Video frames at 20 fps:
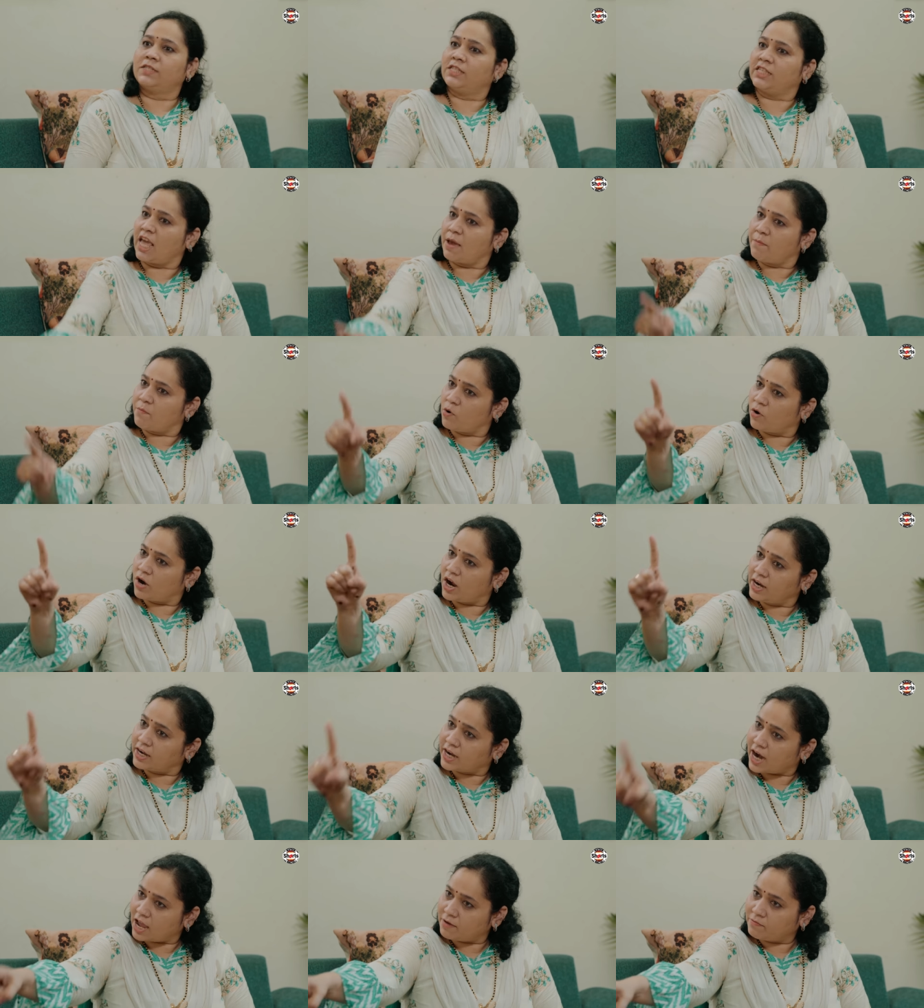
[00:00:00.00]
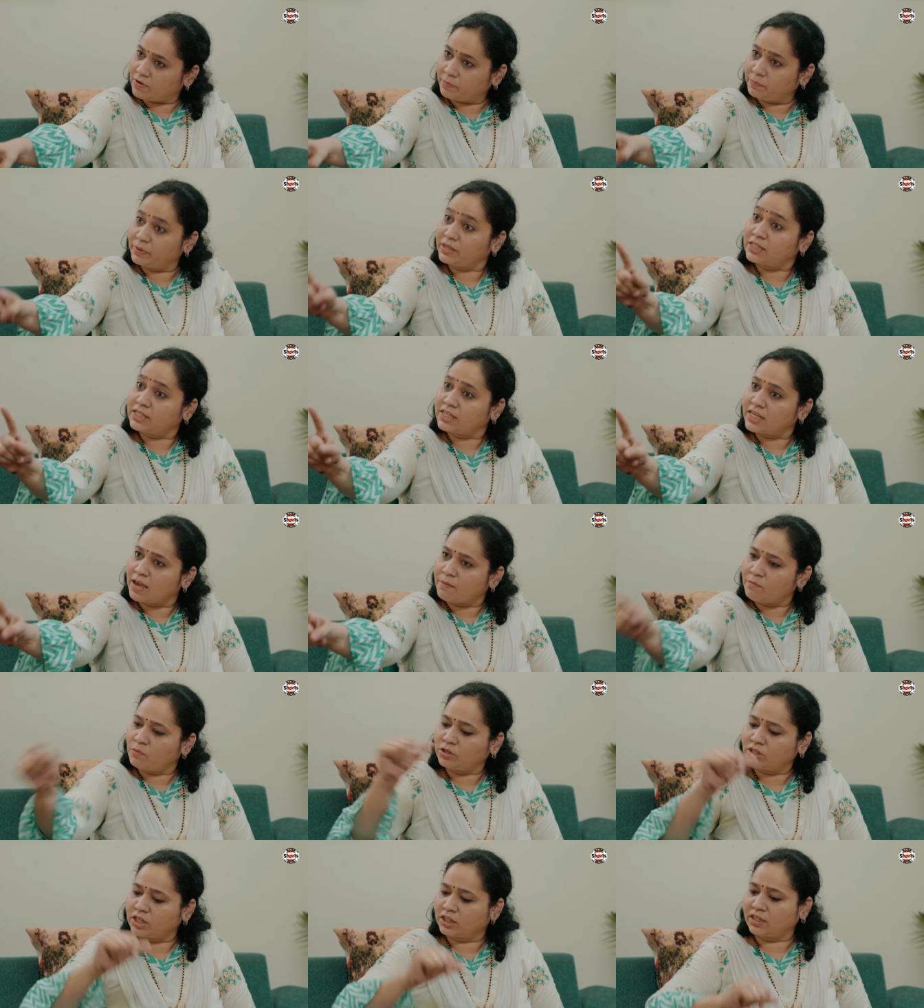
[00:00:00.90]
सीएमओ का ड्राइवर भी
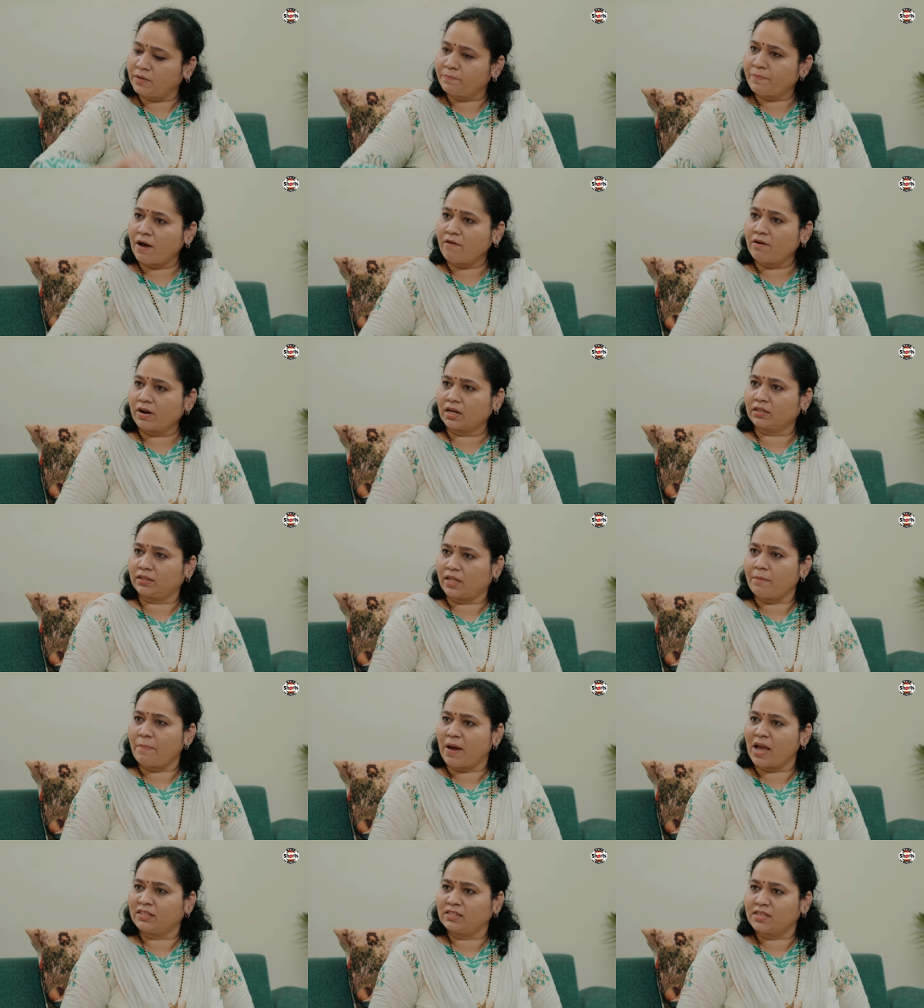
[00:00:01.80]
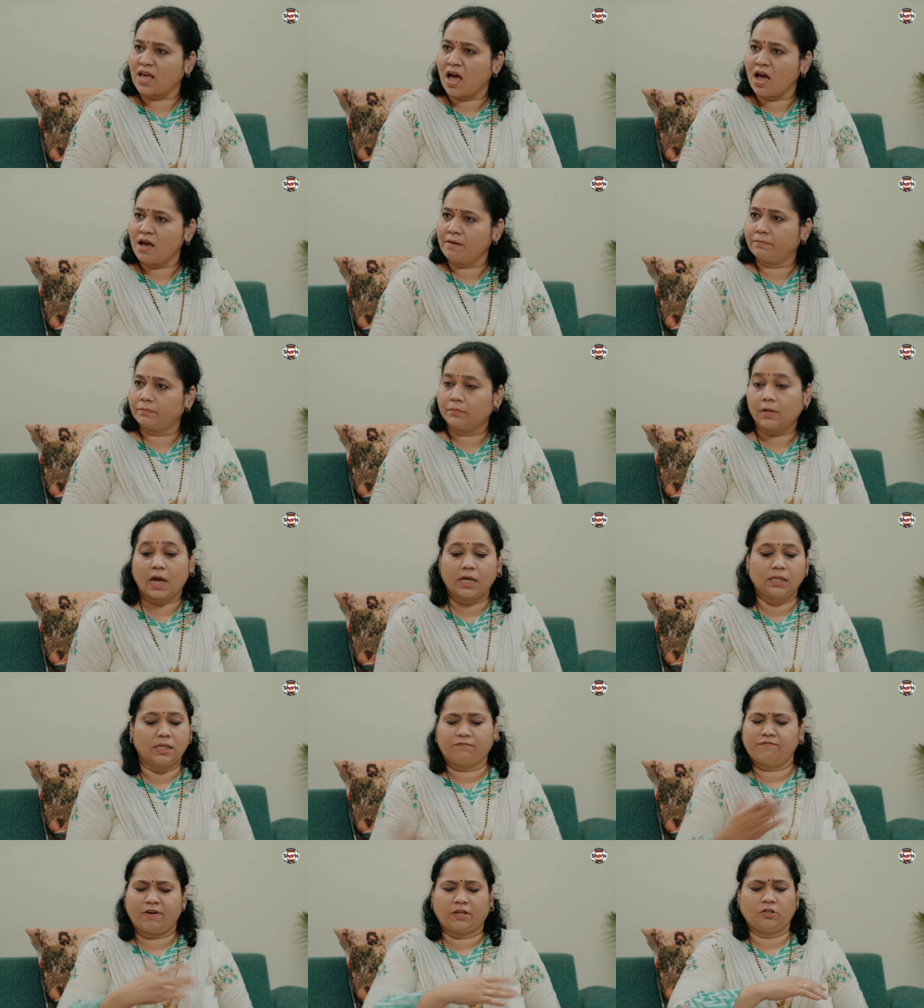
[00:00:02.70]
सीएमओ जितनी पावर रखता है भाई साहब
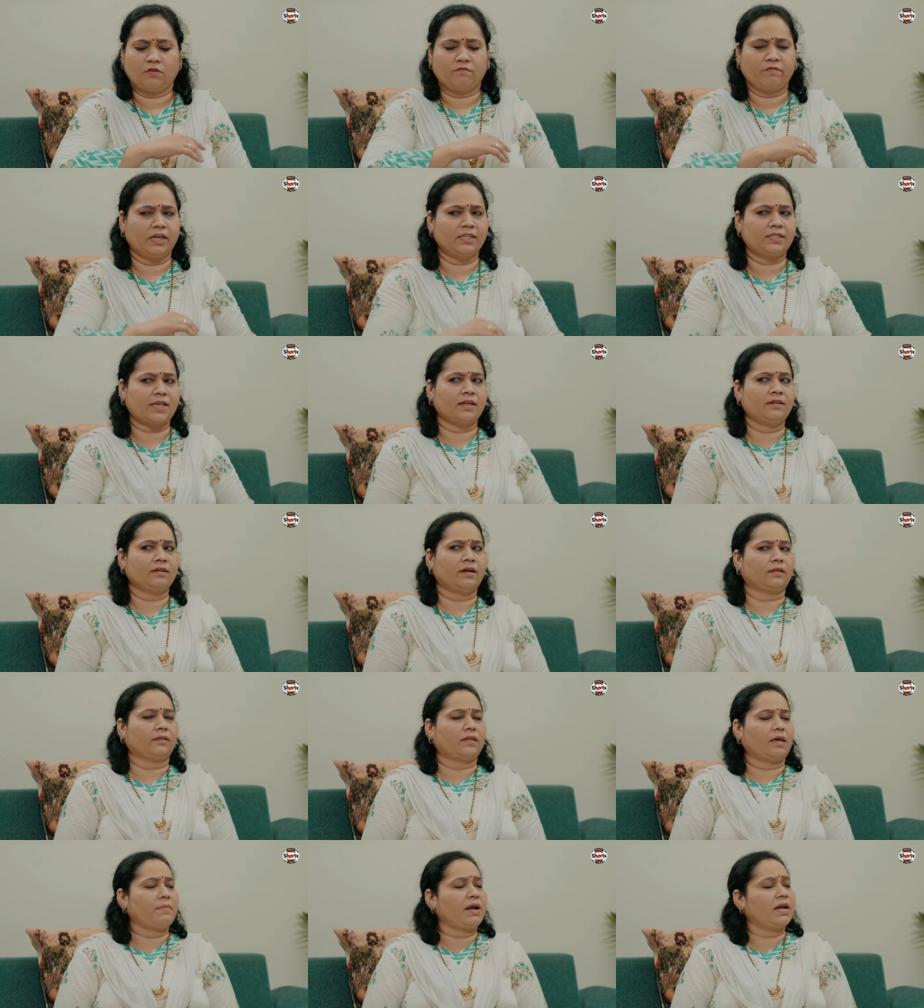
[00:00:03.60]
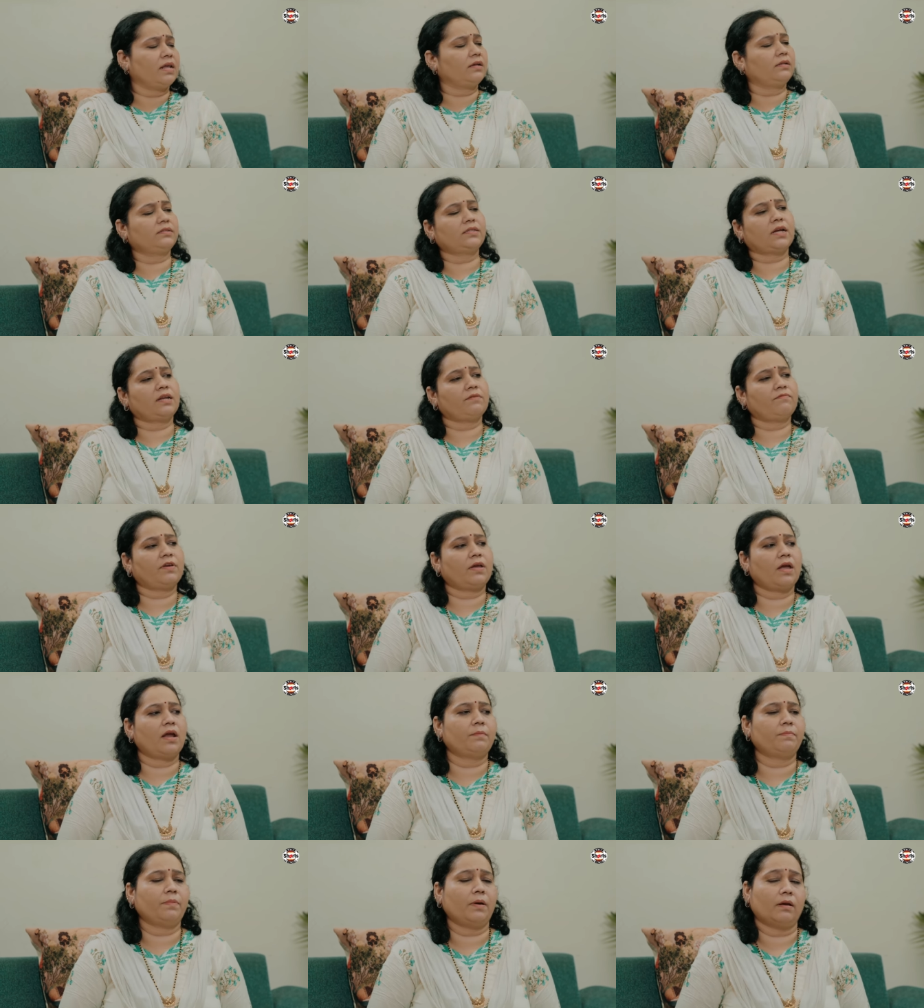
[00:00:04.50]
कई दफा तो वही साइन करते हैं मेडिकल
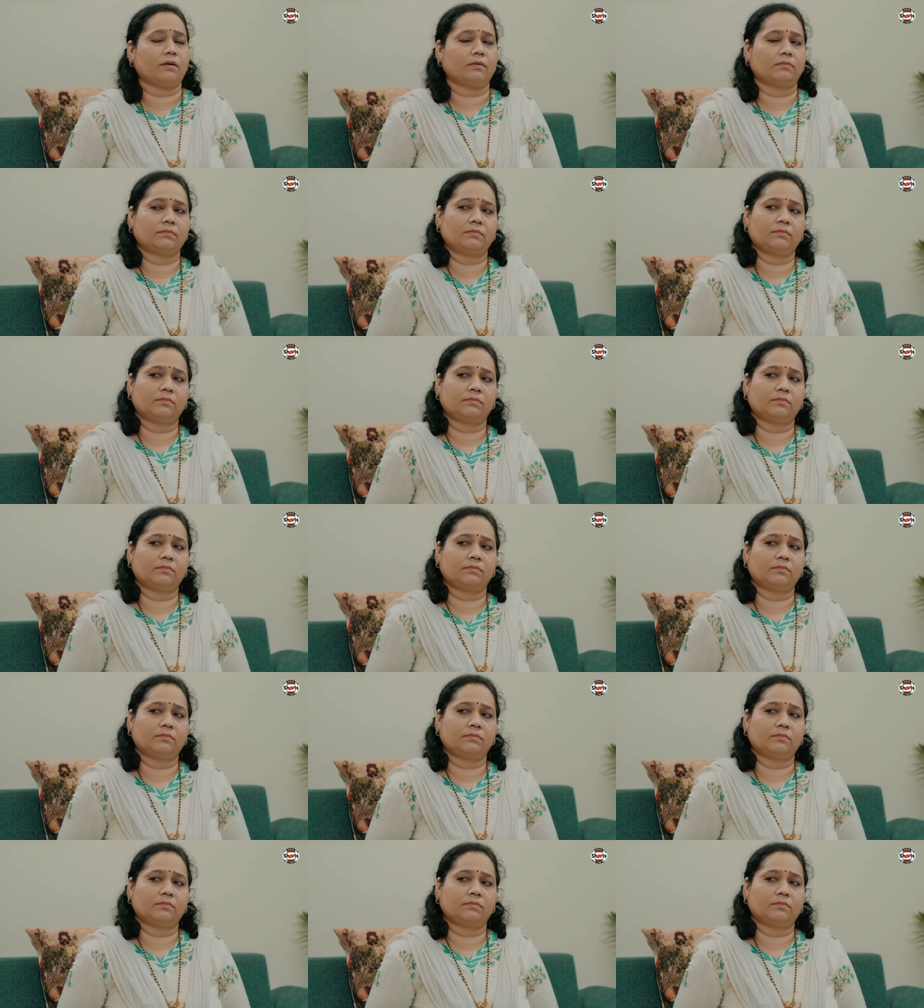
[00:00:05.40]
सर्टिफिकेट पर